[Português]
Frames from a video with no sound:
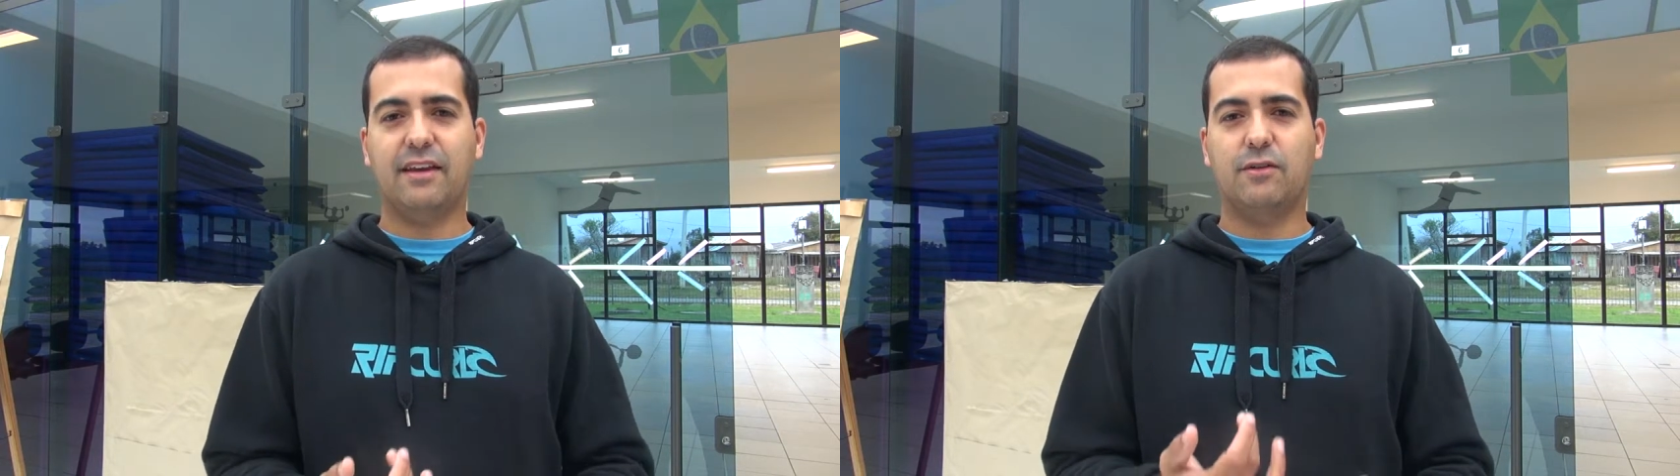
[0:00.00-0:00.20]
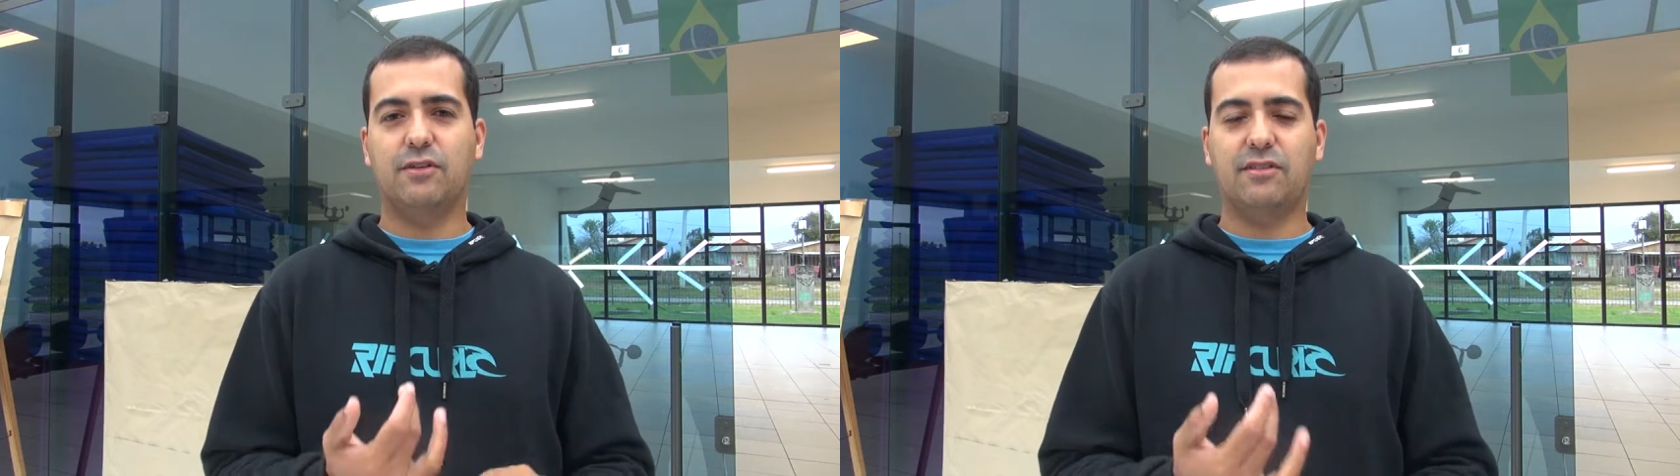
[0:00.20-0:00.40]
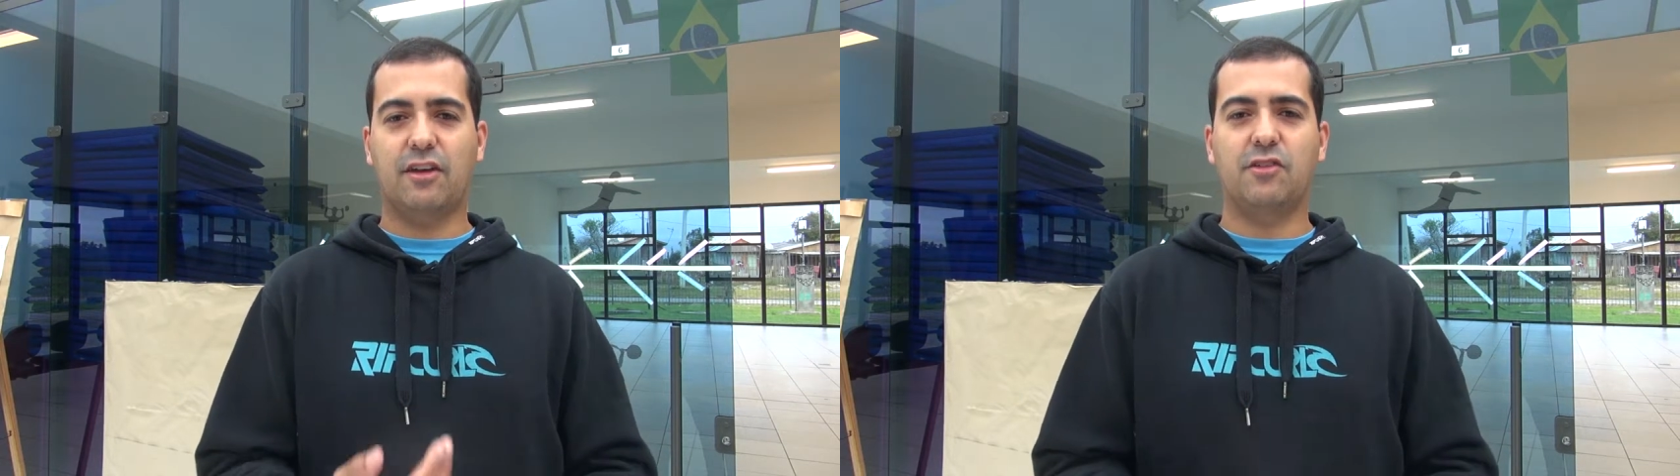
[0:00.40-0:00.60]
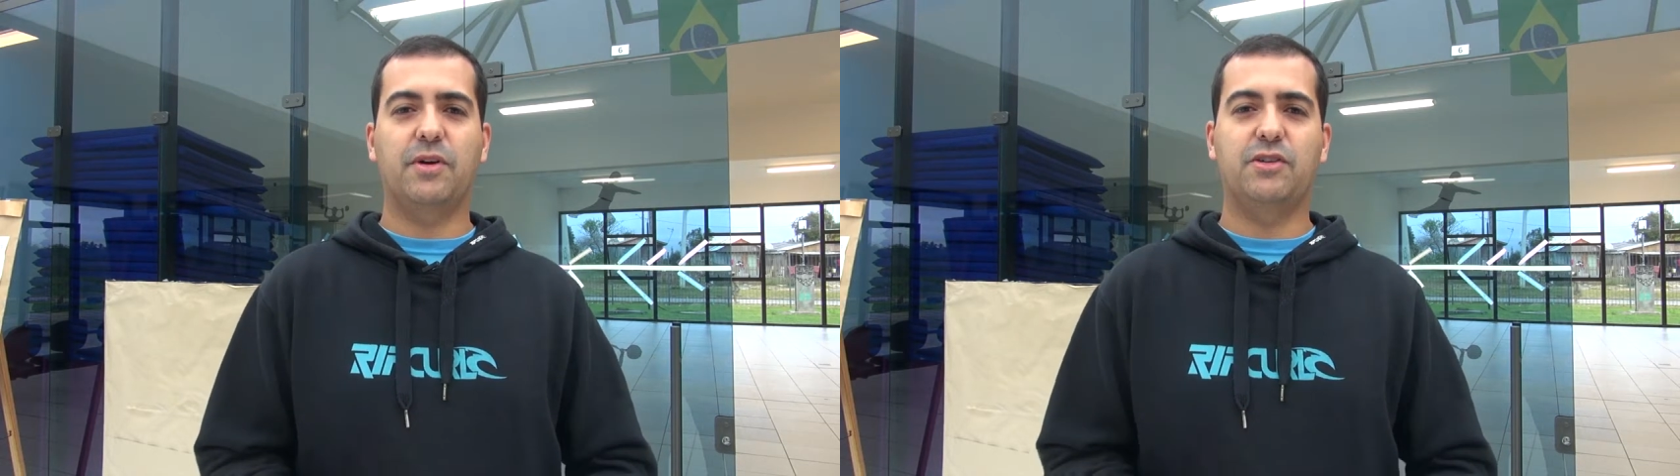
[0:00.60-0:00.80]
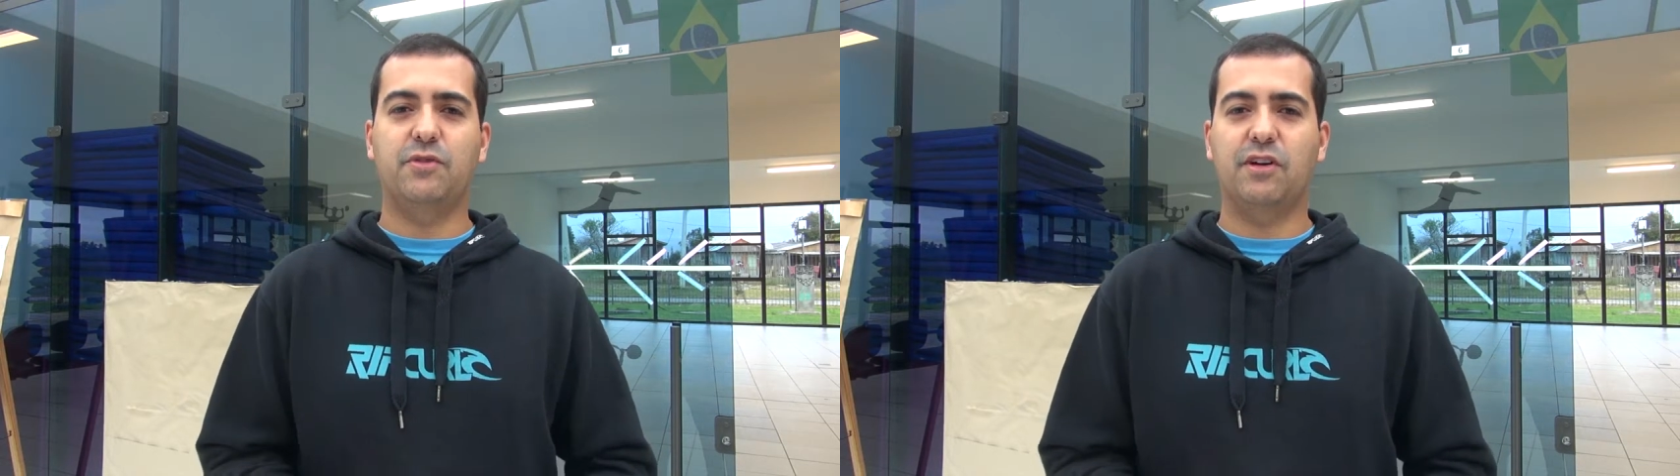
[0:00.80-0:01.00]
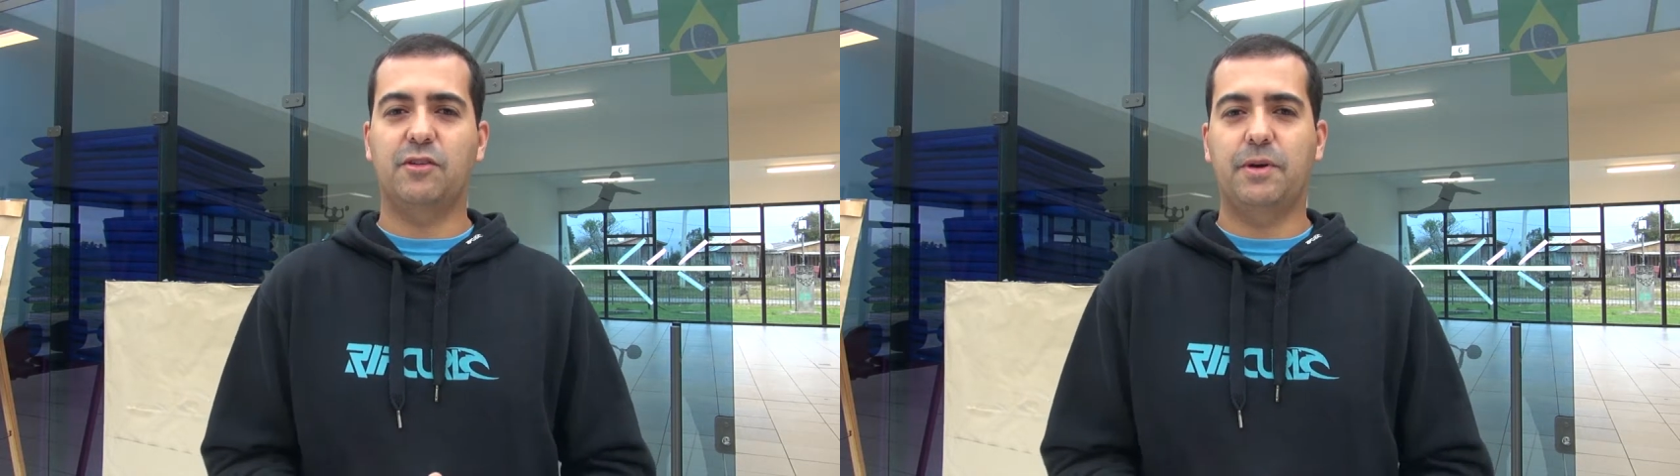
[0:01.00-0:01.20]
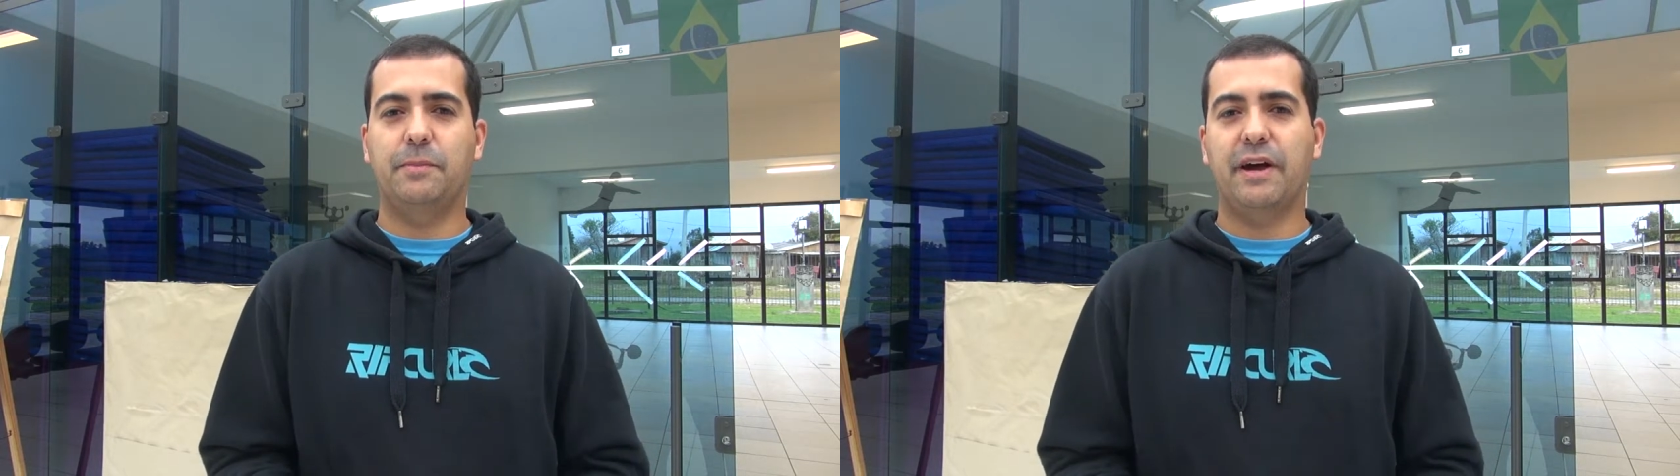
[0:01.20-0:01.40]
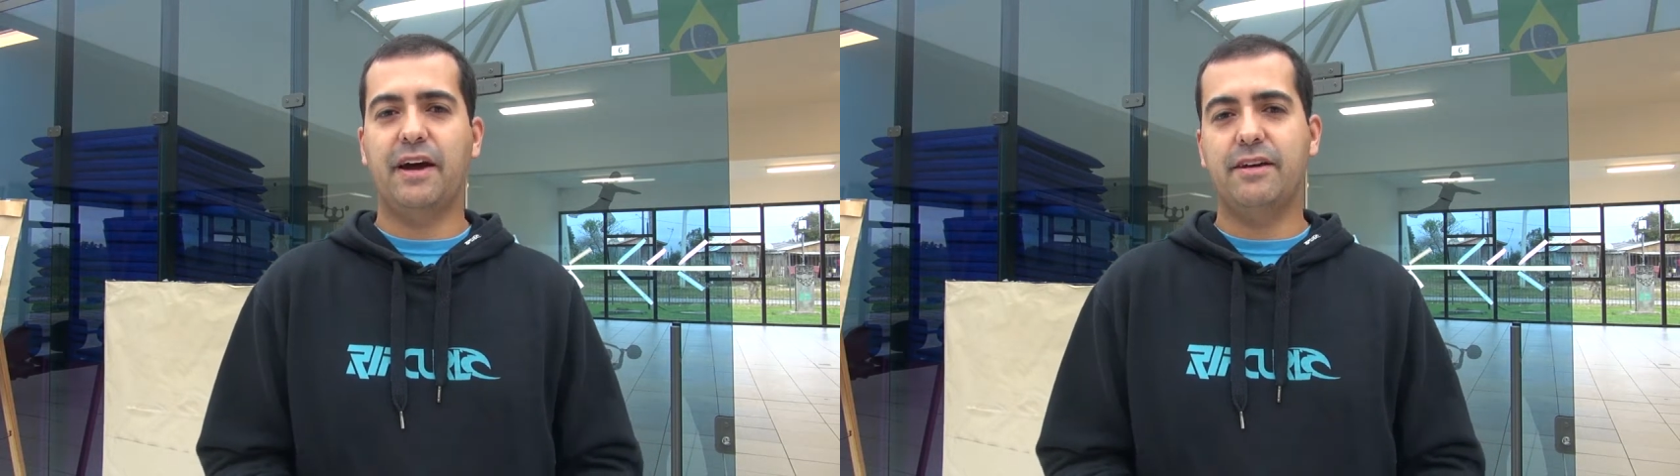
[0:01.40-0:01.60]
é quando tem os bate-voltas para a
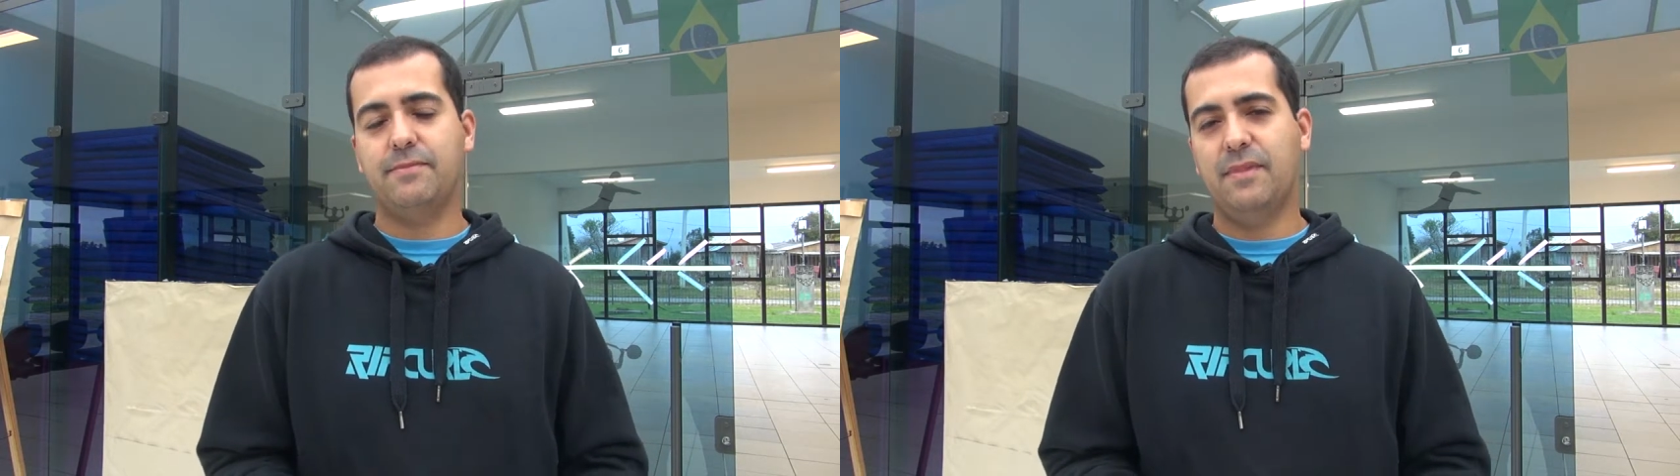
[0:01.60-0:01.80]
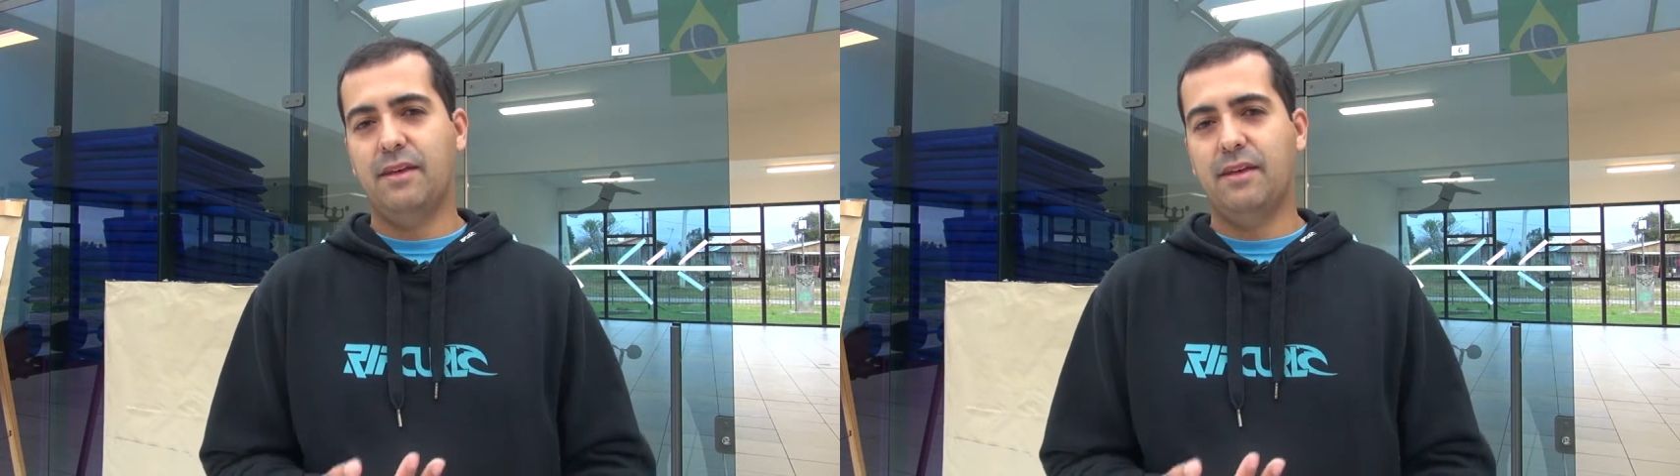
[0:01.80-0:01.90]
praia.